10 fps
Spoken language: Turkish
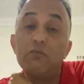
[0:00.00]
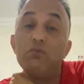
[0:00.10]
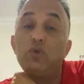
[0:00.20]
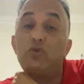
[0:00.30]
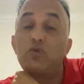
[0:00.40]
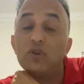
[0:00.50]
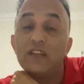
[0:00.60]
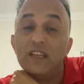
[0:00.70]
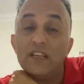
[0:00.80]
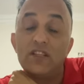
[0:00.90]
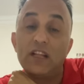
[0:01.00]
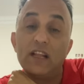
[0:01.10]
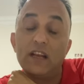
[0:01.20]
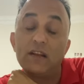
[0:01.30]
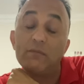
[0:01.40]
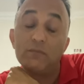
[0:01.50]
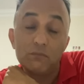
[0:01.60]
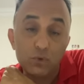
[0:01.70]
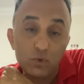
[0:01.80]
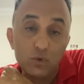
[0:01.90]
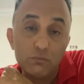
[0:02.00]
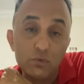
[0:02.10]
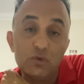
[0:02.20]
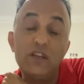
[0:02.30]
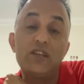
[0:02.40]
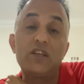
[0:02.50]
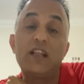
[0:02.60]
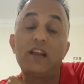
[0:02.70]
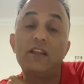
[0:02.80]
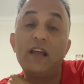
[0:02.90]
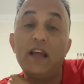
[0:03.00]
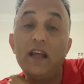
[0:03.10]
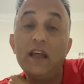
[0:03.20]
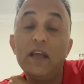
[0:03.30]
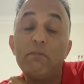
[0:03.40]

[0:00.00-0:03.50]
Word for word: bütün ilçeleri, Burdur'un bütün ilçelerinde